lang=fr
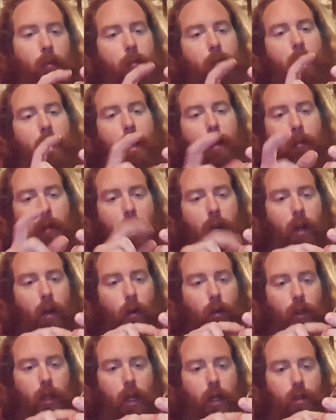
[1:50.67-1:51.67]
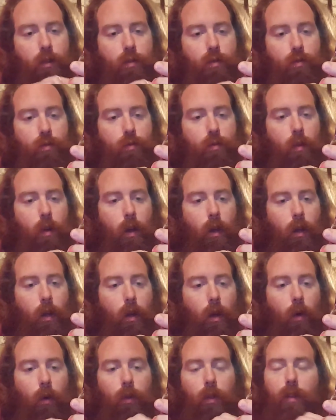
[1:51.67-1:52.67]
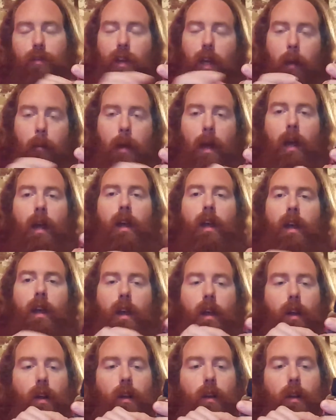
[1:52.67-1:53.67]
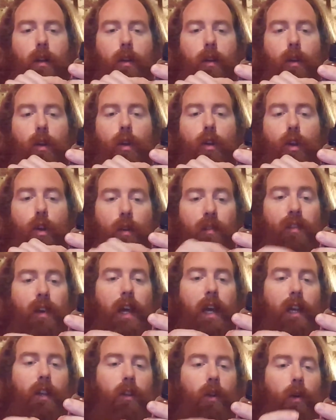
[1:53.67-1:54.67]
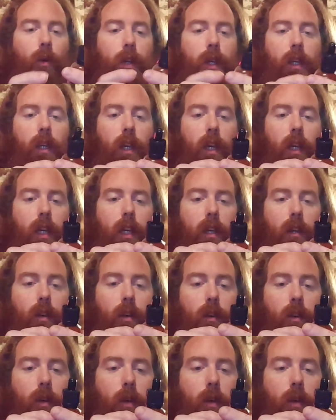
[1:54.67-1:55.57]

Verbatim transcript: Mais par contre, en dessous, on a vraiment le vrai nom écrit